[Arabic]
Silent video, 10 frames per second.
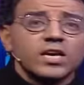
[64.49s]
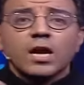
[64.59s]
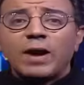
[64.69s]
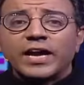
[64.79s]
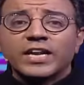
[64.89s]

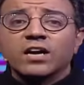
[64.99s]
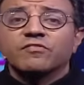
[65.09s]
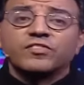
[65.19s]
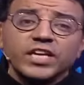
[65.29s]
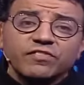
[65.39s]
معنا
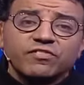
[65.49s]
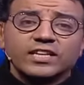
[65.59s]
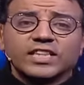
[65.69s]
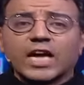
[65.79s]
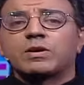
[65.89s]
فليفله
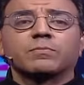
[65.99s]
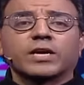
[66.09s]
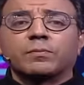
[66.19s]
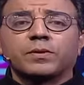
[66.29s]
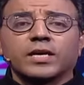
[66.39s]
الدراما
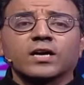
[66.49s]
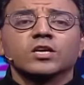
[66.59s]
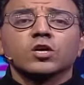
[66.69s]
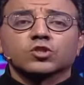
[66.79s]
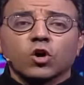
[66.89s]
المغربيه
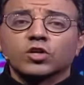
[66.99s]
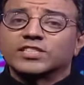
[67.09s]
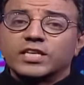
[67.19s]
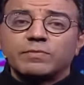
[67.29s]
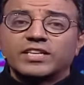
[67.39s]
زهور
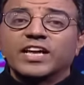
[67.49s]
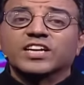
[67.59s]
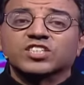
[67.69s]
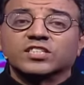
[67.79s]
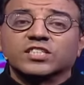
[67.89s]
سليماني اللي انا
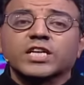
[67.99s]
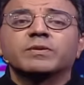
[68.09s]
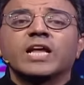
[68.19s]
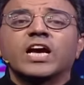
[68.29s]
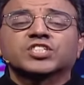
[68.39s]
شخصيا من
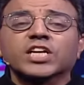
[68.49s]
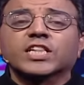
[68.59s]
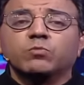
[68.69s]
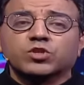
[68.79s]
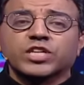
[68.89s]
اشد
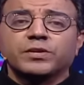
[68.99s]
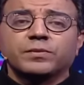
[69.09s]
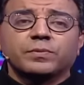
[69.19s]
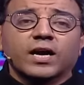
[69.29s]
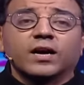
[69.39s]
المعجبين
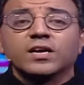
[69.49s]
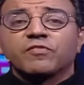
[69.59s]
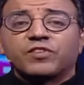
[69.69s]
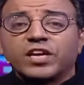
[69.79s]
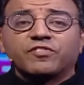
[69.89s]
بها
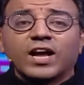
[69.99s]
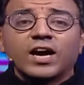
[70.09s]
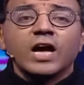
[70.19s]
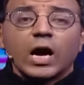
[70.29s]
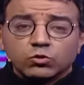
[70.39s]
فليفله
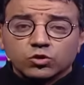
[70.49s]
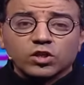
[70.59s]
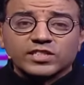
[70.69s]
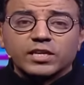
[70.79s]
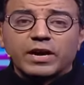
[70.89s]
او زهور
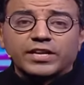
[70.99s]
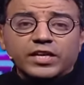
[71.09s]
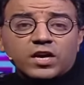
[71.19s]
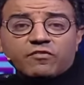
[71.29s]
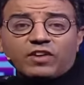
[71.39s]
سليماني
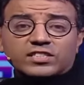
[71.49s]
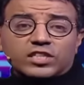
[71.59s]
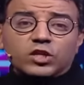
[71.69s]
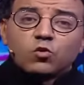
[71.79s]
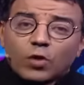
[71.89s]
فاصل
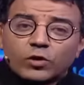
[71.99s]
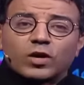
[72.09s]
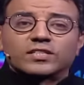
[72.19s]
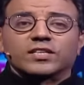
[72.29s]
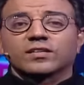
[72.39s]
ونواصل